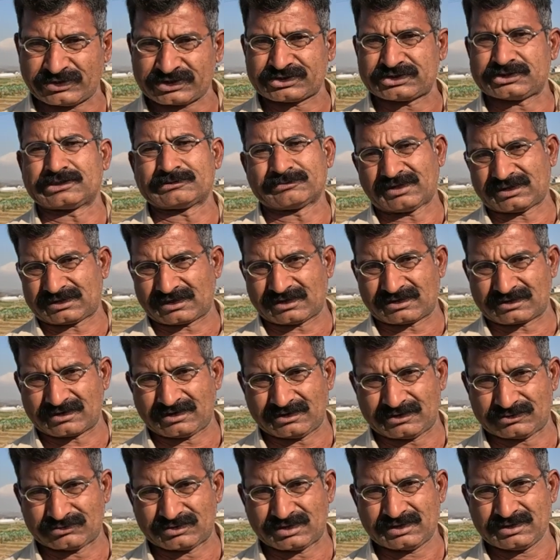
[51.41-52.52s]
फर्शी टमाटर
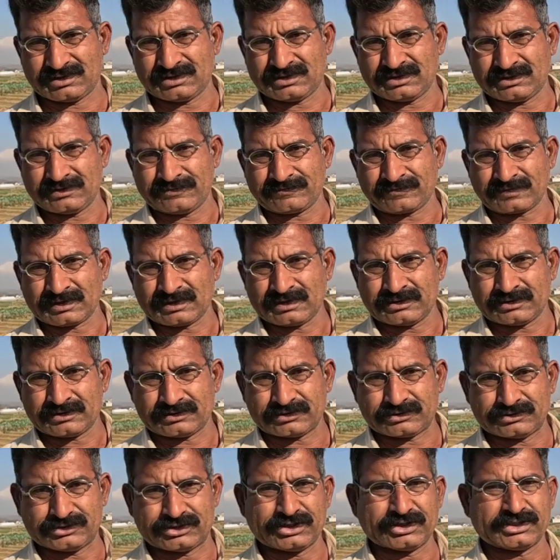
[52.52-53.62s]
लगाया दिखाएंगे अंदर
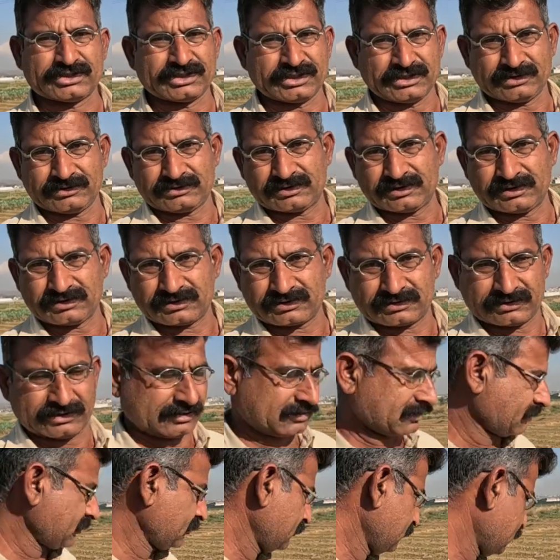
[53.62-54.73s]
चलेंगे हम जी जी चले
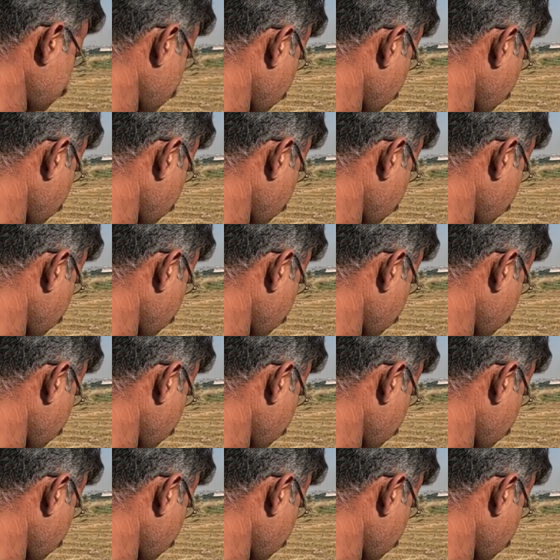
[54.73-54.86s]
ठीक